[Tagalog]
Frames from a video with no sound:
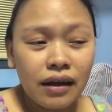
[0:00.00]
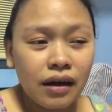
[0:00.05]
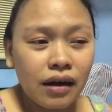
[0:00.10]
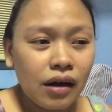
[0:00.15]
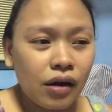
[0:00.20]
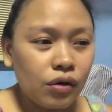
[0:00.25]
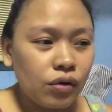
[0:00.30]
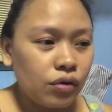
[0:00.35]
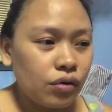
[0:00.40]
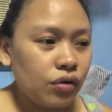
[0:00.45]
lang
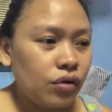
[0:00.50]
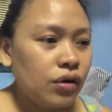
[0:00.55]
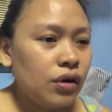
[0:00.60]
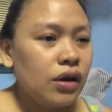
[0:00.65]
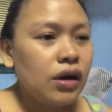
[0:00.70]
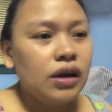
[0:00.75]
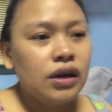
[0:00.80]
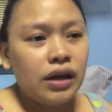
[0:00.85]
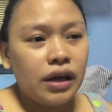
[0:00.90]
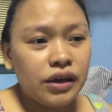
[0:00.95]
ako.
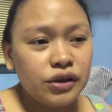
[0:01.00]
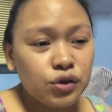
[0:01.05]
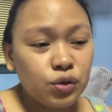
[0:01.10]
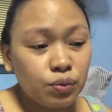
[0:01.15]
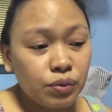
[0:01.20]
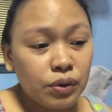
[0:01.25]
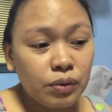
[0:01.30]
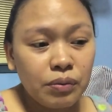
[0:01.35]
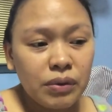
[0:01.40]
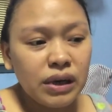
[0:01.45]
And
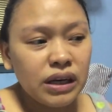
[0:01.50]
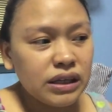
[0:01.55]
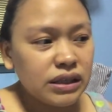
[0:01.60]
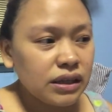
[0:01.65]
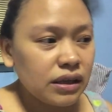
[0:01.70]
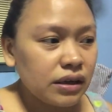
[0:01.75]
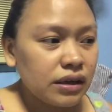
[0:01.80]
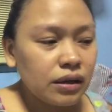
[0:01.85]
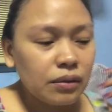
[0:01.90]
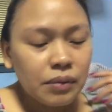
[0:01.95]
super bilis
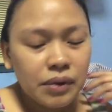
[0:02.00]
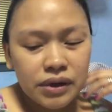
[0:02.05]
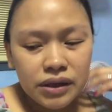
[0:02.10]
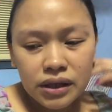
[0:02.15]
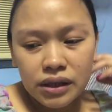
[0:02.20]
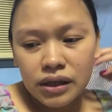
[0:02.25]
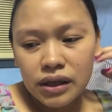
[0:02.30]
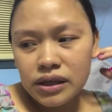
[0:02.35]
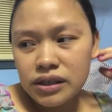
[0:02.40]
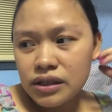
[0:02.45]
lang naman
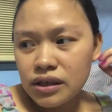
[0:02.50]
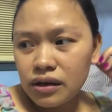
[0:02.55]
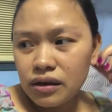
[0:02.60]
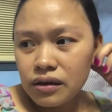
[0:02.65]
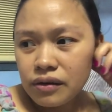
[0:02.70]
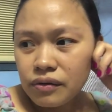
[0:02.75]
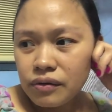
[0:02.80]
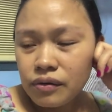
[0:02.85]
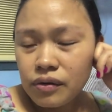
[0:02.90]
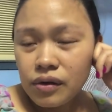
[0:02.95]
din kasi